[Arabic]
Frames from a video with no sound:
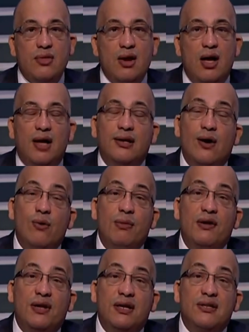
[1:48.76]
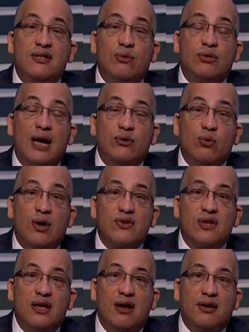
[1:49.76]
اللهم إنني استودعتك
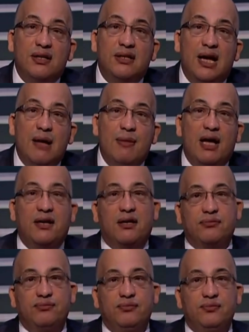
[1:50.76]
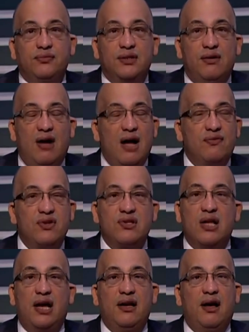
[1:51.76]
سيارتي أمانة فحفظت
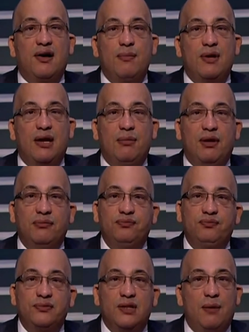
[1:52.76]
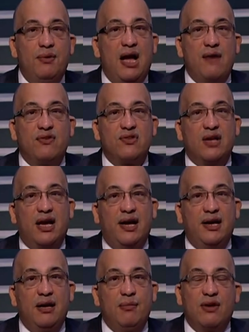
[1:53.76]
عليها رب العالمين ربنا يحفظك
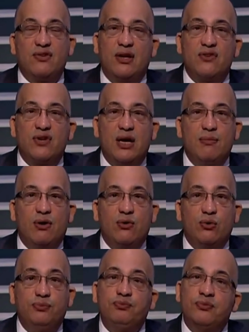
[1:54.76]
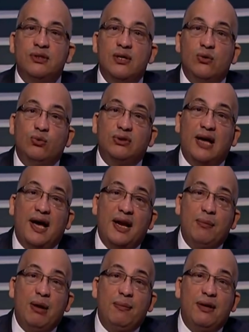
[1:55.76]
عليها ما يحصلهاش اي مكروه وانت خارج
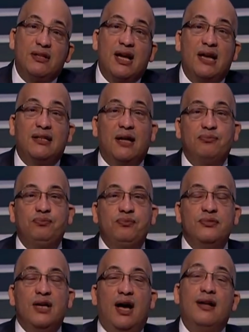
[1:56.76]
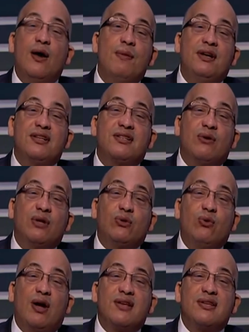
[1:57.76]
من البيت كده اللهم اني
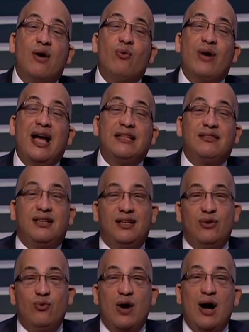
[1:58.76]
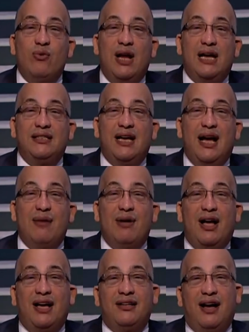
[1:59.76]
استودعتك زوجتي واولادي
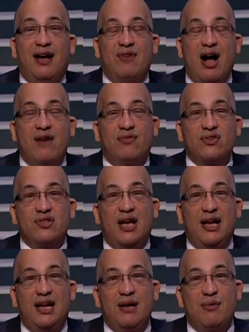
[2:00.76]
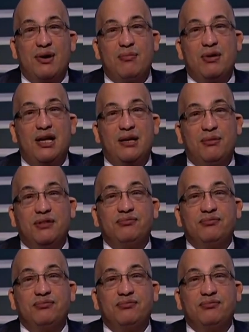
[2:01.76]
امانه فحافظ عليهم يا رب العالمين